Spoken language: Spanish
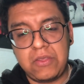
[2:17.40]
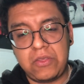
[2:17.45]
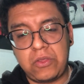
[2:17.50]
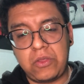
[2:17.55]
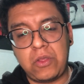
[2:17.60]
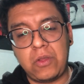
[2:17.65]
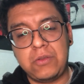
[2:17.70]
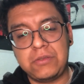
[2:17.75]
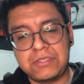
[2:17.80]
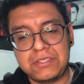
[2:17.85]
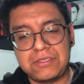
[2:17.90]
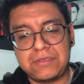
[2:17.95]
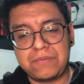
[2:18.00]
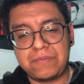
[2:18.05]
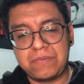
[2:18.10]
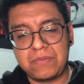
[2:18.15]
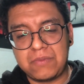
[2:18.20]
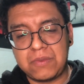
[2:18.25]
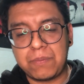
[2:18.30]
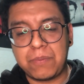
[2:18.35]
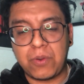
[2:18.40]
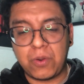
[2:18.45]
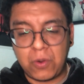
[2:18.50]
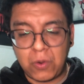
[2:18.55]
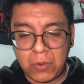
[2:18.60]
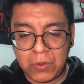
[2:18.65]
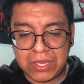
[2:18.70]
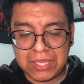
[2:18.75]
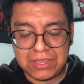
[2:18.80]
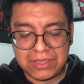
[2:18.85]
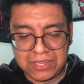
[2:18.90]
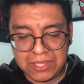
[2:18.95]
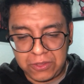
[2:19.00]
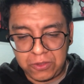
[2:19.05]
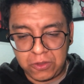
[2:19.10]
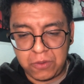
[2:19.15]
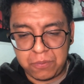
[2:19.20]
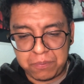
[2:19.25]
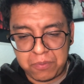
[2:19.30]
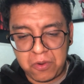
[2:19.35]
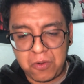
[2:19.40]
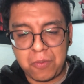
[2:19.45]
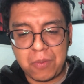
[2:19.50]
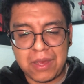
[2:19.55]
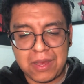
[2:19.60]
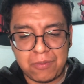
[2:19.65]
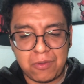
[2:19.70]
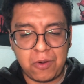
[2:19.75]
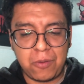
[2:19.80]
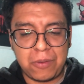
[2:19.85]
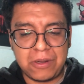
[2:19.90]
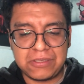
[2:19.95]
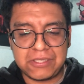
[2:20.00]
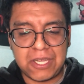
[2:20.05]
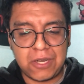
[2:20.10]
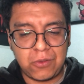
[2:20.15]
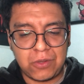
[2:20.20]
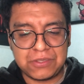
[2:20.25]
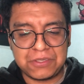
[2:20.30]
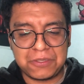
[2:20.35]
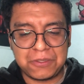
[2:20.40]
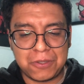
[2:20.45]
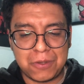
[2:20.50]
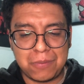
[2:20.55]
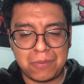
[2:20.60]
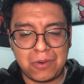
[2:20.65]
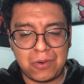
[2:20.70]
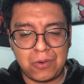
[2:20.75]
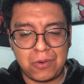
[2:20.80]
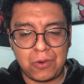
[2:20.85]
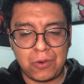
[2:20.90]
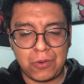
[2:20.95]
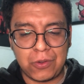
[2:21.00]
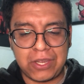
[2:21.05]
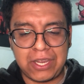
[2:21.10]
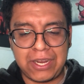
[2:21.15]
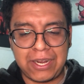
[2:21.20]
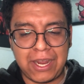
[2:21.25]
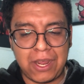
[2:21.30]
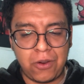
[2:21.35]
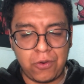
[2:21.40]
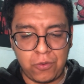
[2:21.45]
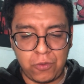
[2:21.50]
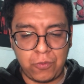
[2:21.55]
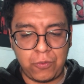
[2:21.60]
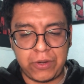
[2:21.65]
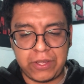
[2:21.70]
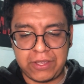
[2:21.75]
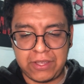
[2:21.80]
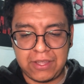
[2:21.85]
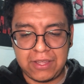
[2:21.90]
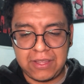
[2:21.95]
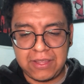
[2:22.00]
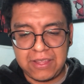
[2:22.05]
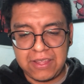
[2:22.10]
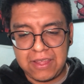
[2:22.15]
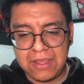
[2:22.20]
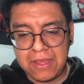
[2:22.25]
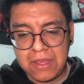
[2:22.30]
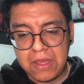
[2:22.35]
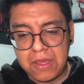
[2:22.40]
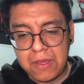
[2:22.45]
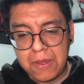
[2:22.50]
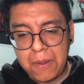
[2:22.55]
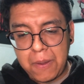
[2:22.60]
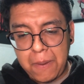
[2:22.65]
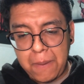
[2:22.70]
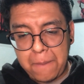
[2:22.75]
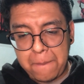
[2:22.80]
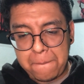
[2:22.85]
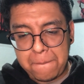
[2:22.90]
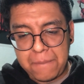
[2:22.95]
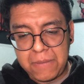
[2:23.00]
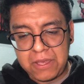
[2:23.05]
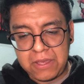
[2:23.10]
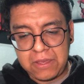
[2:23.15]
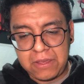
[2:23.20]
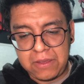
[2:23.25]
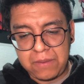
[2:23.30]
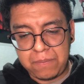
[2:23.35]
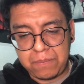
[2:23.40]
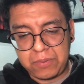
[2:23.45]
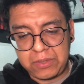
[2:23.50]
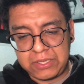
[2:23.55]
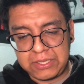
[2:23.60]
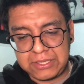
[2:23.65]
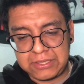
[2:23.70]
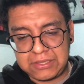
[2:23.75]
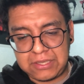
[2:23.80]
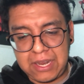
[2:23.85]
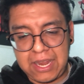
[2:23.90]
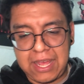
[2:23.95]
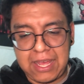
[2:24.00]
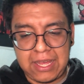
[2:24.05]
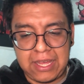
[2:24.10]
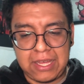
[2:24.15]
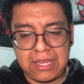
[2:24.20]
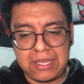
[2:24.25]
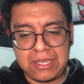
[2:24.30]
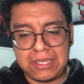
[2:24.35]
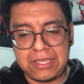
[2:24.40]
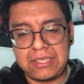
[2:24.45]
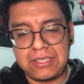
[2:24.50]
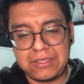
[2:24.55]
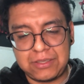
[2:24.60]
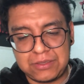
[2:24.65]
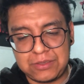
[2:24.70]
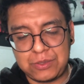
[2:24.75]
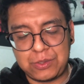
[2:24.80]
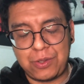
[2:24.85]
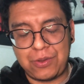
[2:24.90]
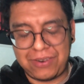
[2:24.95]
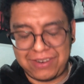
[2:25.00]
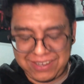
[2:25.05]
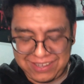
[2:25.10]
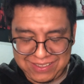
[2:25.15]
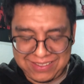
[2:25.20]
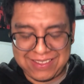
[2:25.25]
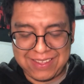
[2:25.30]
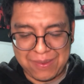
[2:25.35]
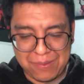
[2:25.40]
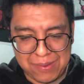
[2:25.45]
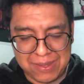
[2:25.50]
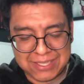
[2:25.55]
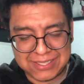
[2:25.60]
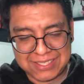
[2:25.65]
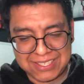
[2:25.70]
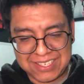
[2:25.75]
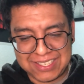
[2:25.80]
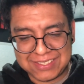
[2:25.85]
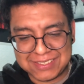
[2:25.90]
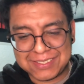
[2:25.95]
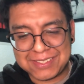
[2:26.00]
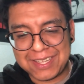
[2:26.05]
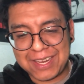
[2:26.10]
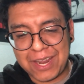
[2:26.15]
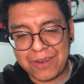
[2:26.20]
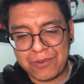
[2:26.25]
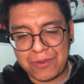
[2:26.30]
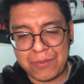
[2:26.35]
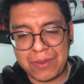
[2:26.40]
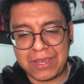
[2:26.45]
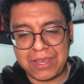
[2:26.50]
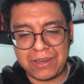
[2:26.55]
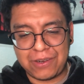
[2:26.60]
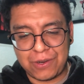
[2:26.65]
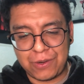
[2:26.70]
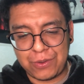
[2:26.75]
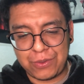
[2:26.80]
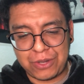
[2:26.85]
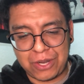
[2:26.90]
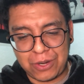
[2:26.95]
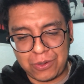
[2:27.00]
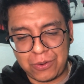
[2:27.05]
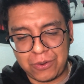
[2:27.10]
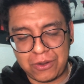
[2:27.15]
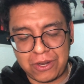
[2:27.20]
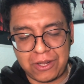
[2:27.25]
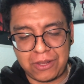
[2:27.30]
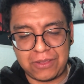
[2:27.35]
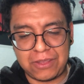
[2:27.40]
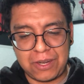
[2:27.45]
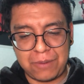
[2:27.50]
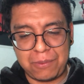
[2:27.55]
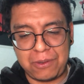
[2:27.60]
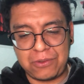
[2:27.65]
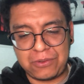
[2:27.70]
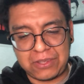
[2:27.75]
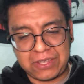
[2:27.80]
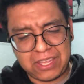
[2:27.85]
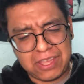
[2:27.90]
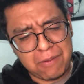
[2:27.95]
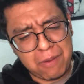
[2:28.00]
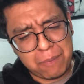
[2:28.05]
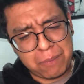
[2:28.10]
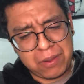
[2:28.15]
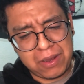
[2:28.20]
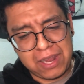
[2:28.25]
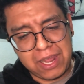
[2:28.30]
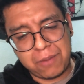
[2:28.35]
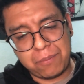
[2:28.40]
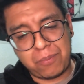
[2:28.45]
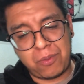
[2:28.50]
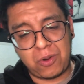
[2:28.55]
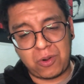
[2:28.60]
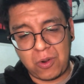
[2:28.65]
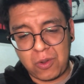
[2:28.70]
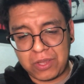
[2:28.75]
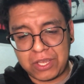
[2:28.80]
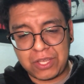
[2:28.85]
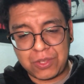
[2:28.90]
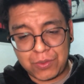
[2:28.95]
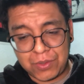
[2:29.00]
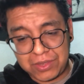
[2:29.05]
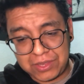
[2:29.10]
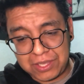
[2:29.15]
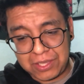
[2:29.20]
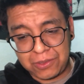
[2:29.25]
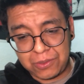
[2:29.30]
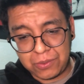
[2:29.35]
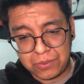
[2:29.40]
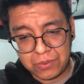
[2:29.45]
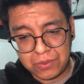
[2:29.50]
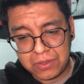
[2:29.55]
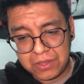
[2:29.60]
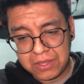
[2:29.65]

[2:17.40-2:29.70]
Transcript: Entonces, por lo que entiendo, Poe va a volverse algo así como lo que era Ogwe. Y pues la zorrita va a ser este, la nueva guerrero dragón en términos de que ella va a pelear, por lo que yo entiendo.